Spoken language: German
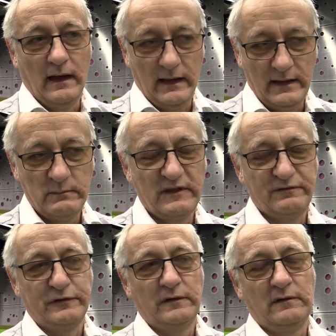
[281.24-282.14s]
Einmal
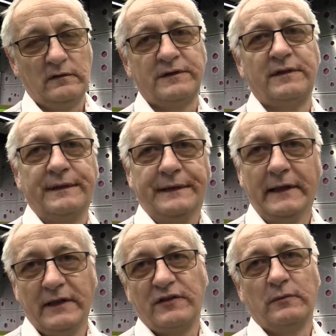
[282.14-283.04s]
vor Ort,
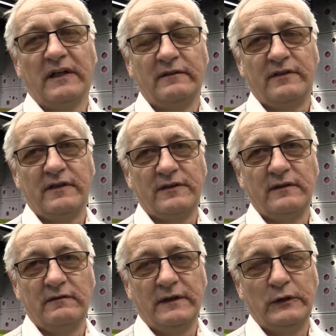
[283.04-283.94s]
Dinge zum
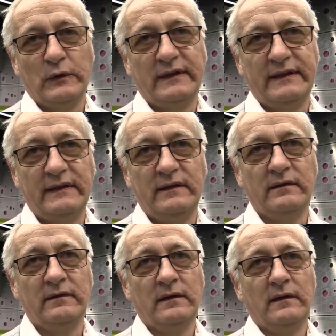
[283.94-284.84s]
Anfassen
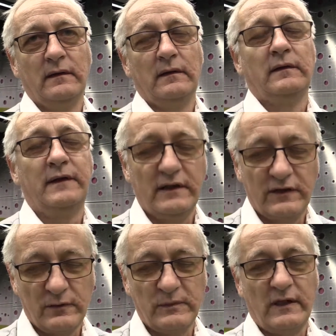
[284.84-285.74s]
eventuell,
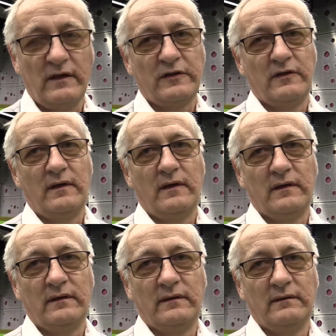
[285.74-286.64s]
Dinge zum
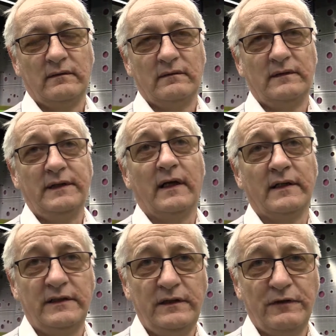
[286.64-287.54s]
Nachschlagen, die
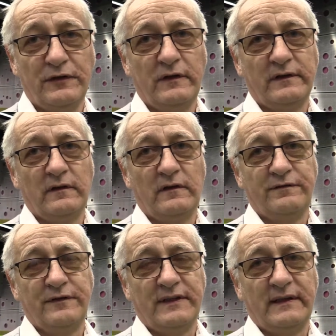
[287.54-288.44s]
Archive sollten
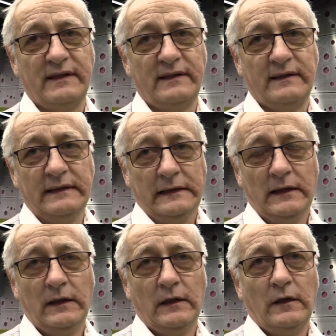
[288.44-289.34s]
offen sein
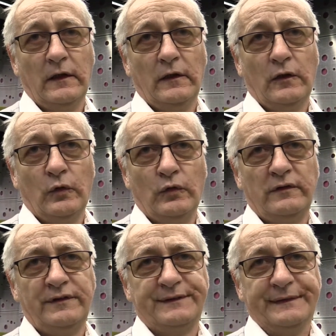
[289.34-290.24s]

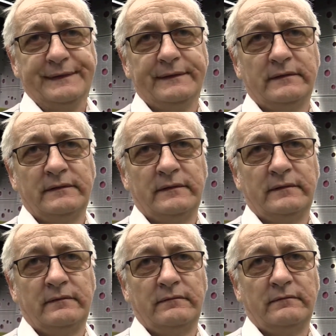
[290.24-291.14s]
und äh,
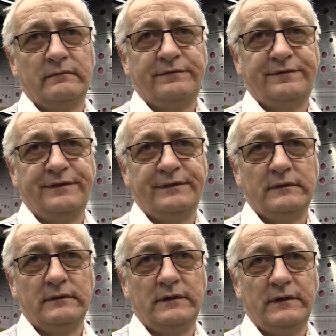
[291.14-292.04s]

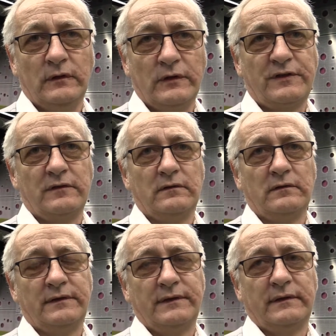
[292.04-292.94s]
die
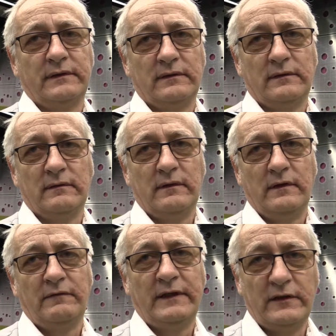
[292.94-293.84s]
Nutzung
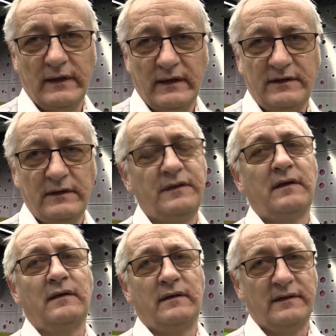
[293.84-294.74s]
eventuell
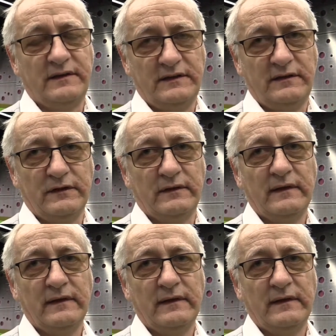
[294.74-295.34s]
digitaler Archive.